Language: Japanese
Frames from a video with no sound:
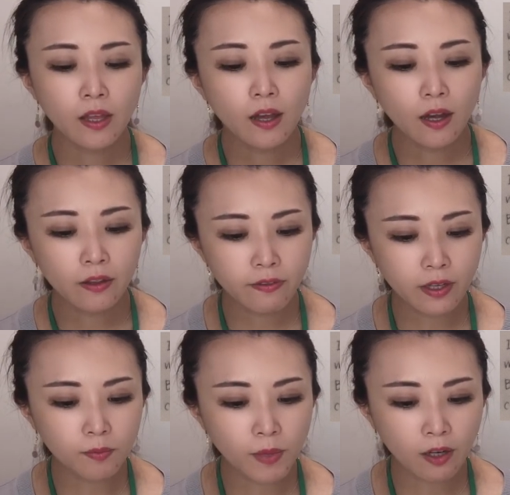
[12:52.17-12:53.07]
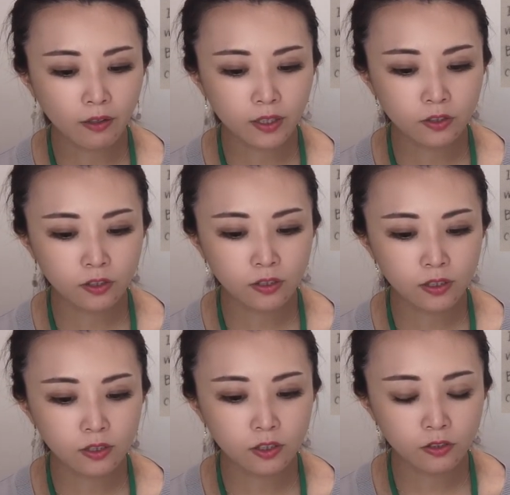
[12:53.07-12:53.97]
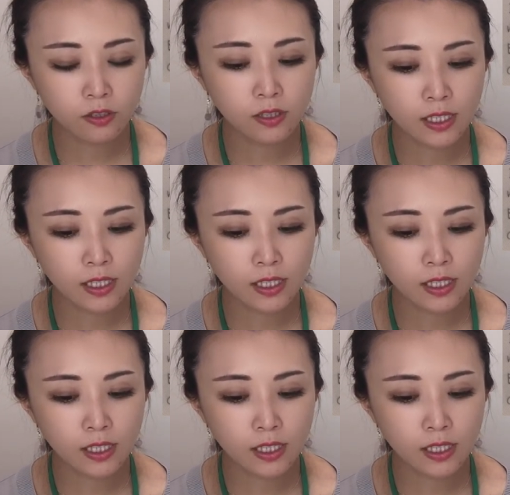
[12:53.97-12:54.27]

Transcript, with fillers: I think parents shouldn't, shouldn't